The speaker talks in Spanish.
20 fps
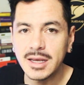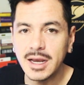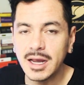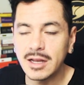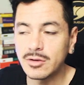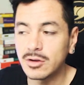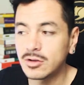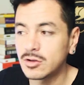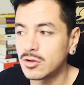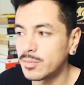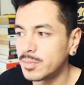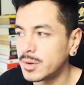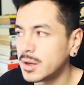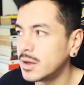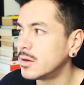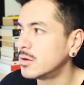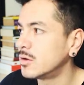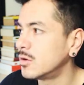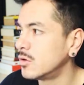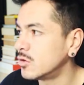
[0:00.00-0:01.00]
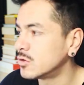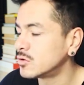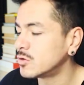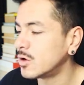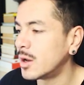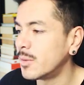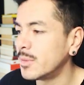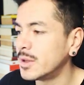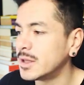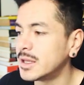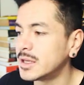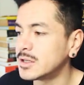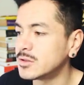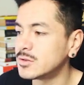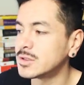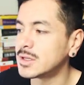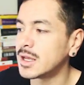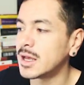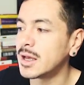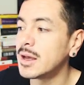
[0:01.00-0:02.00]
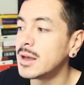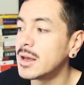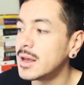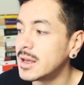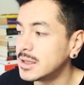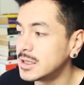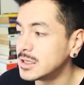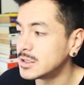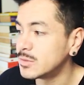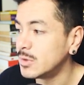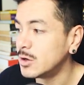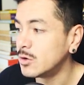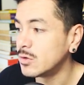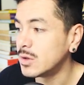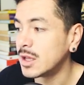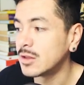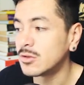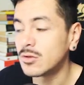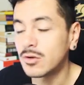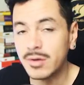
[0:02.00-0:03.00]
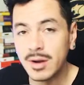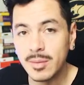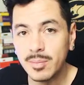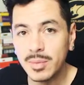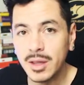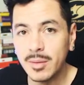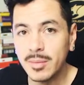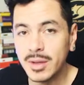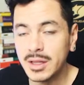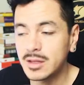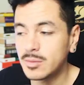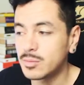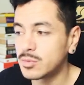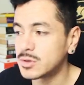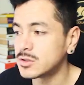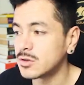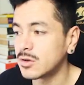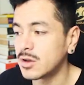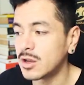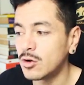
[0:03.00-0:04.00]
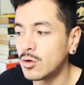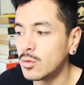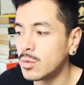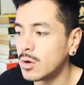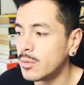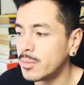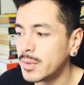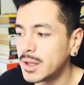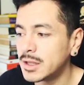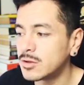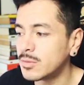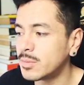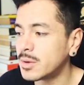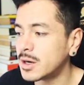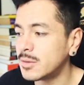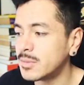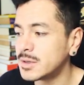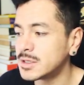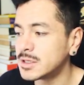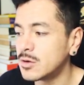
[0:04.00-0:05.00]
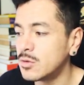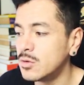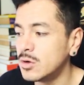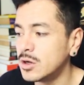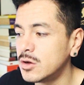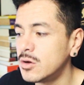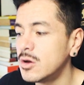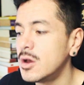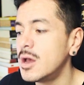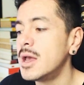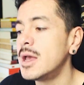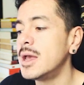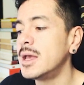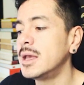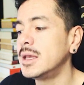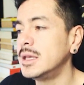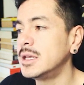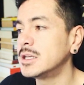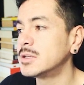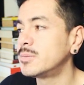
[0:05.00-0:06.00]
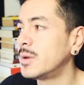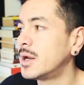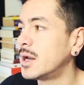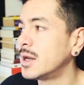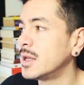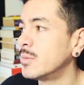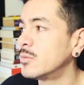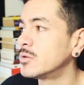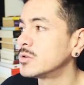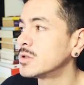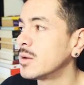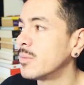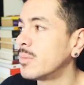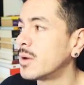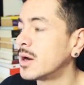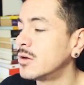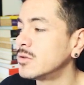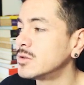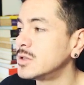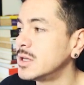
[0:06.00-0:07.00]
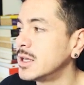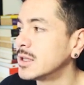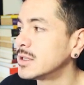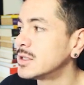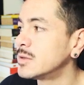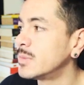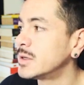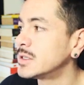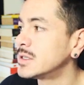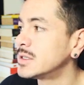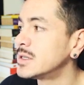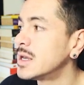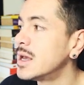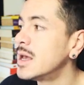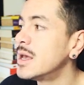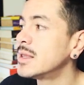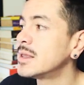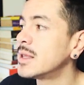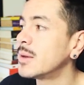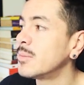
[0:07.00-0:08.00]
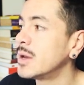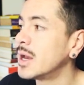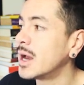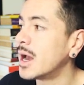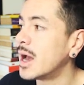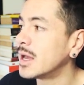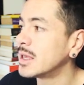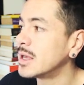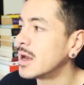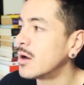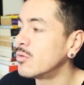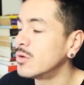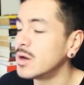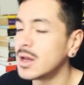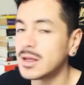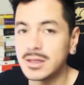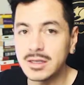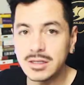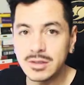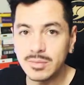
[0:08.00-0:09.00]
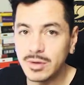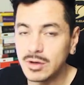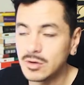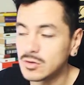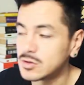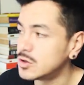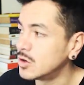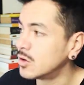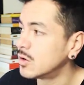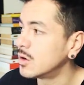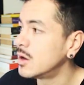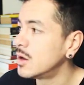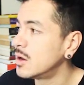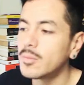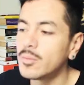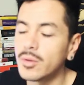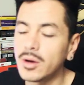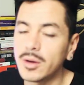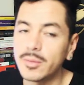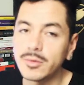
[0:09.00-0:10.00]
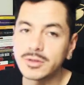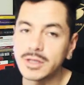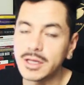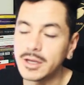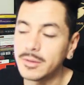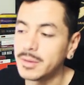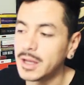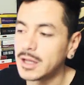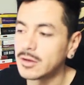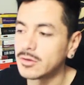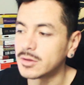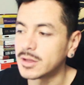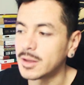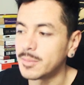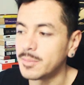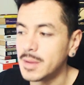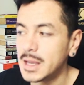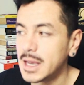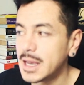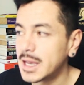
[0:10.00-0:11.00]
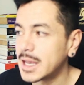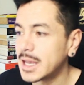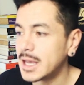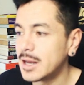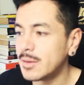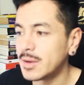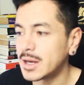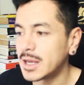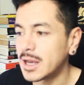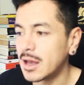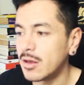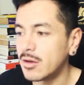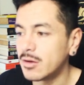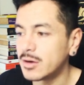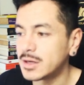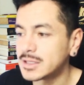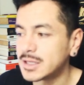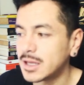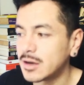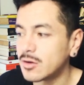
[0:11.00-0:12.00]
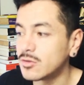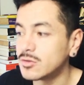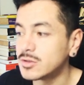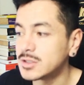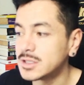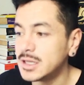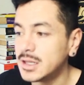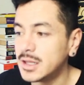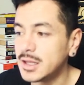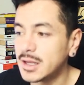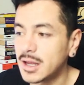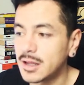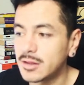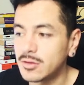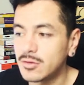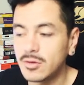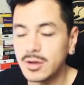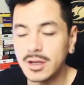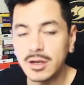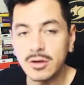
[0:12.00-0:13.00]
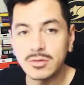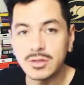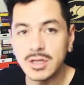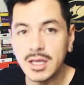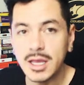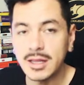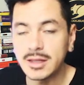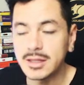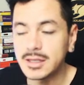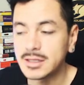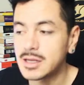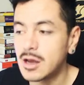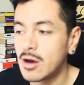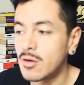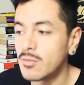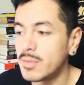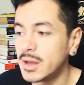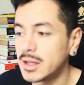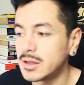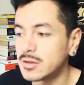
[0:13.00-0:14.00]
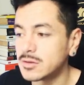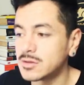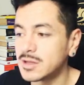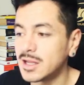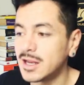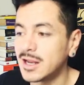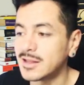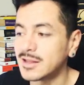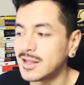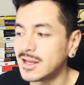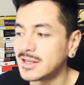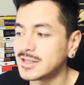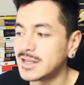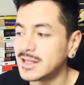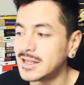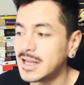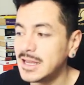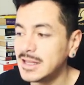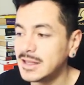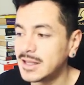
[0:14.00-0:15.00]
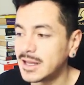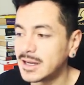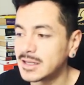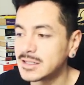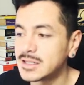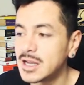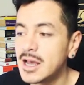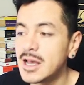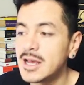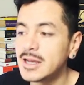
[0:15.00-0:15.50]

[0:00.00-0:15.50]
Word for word: llegando al tope. No solamente eso, está disminuyendo rápidamente, puesto que no hubo aumento para el mes de julio y esperaríamos que para los siguientes meses también haya una disminución. Podemos ir viendo también que el mercado ahora está considerando los siguientes aumentos de la tasa de interés,